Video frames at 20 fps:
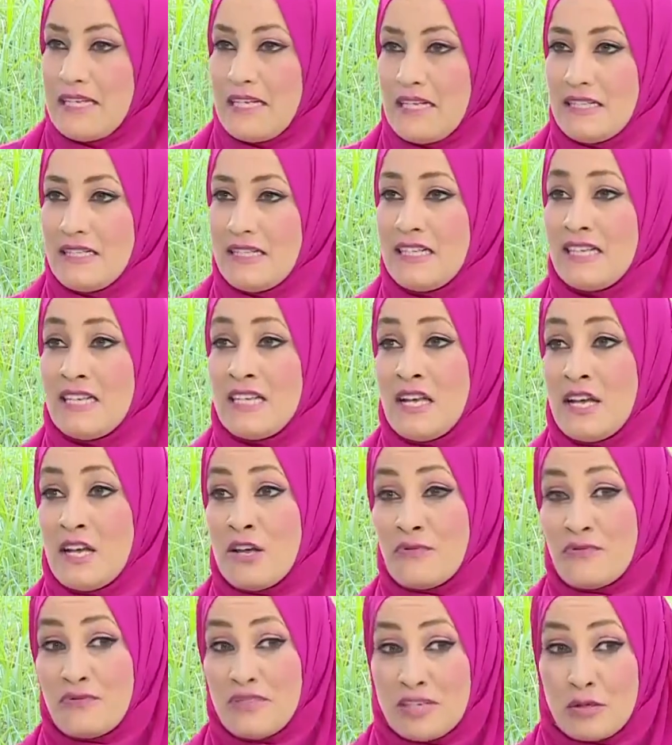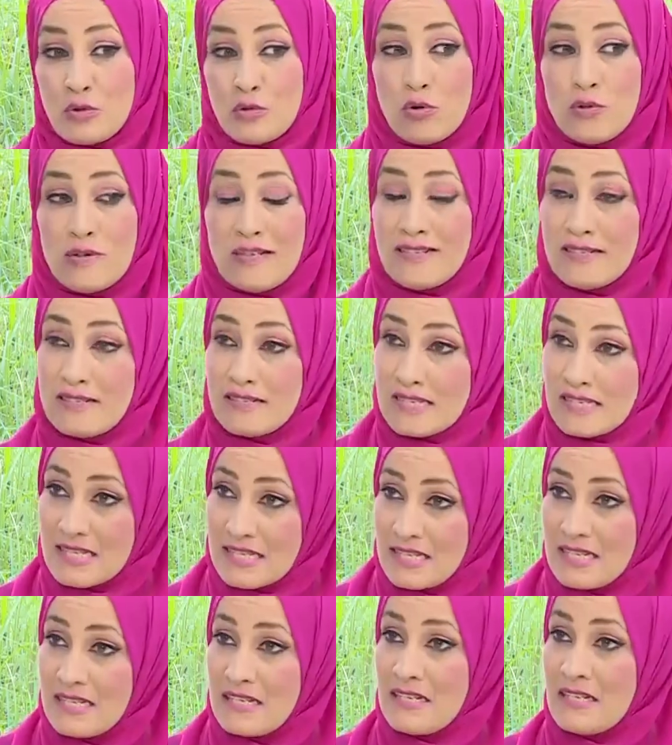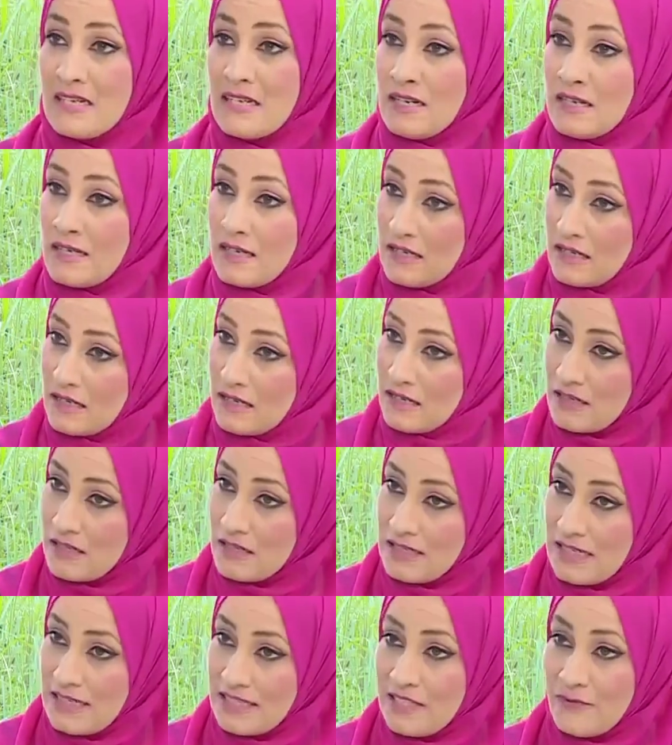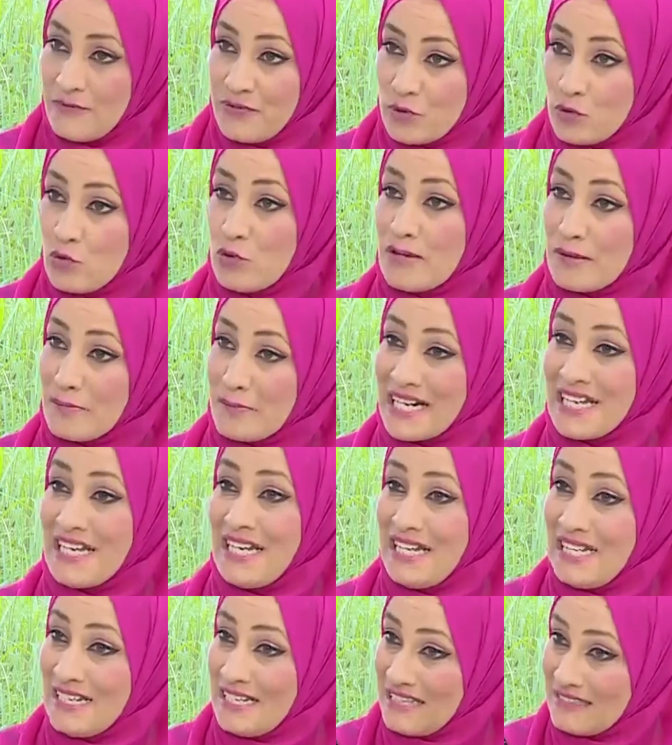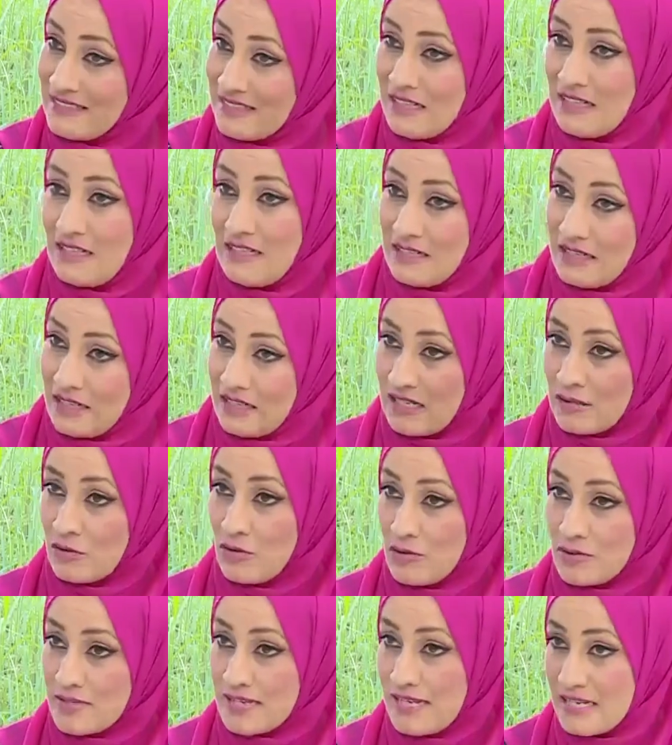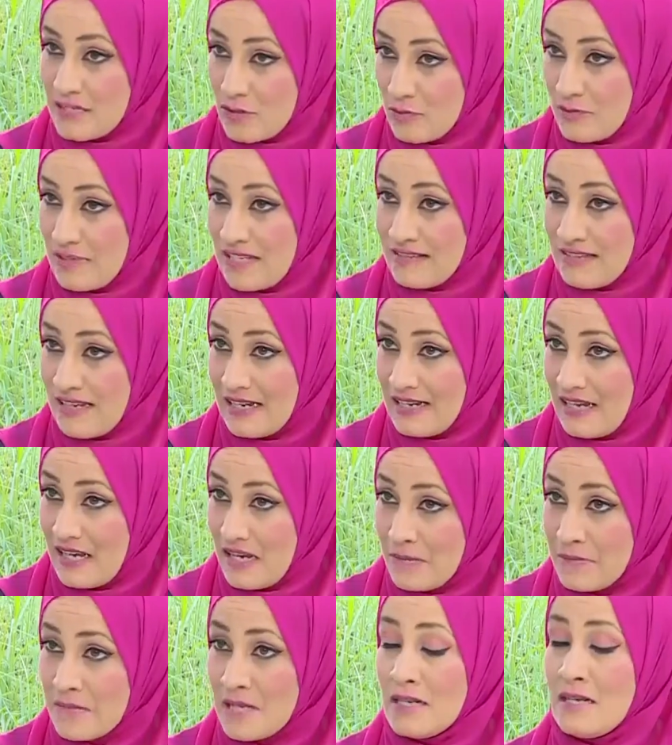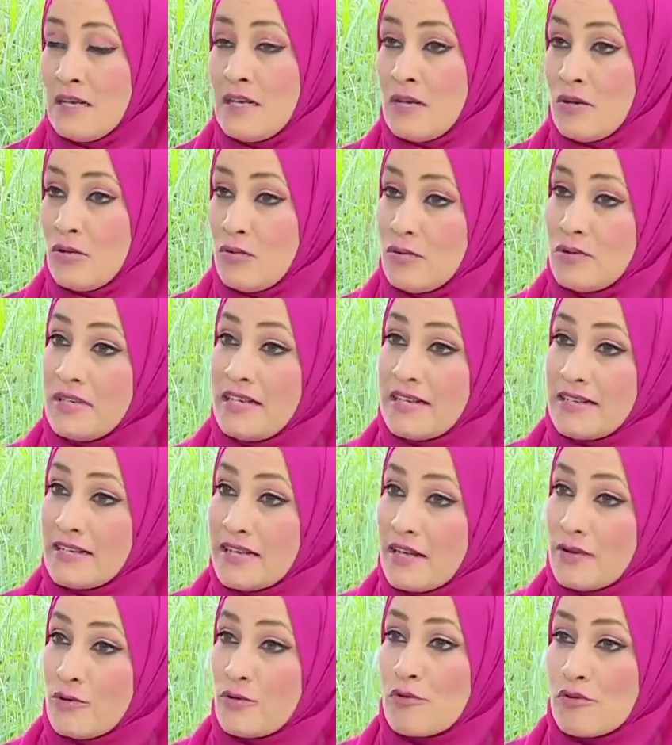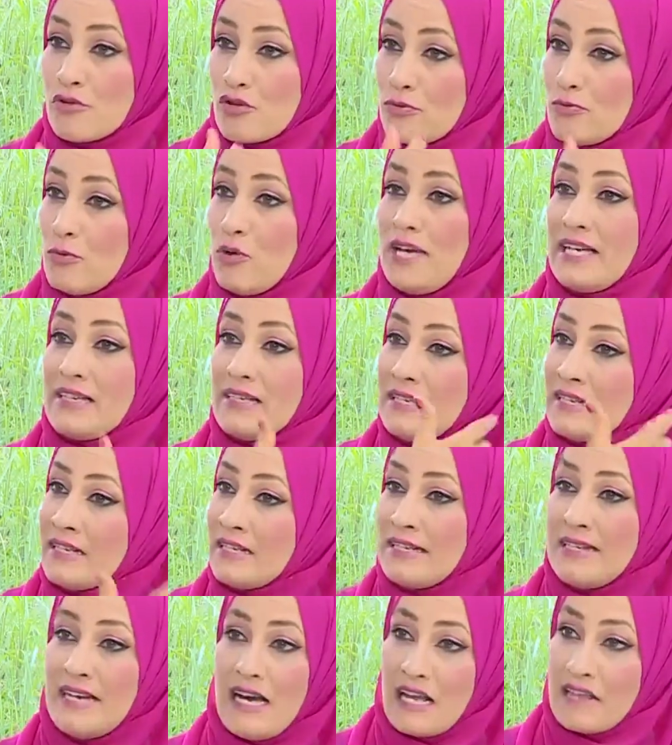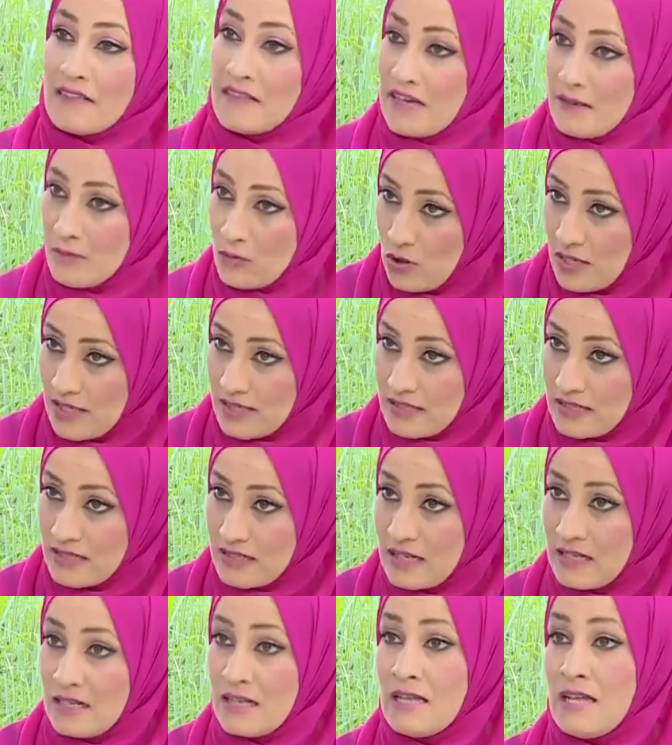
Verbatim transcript: يعني في كل سن آه، يعني في كل مرحله تاع لاغروسيس ولا تاع الحمل هناك نضج معين لاعضاء معينه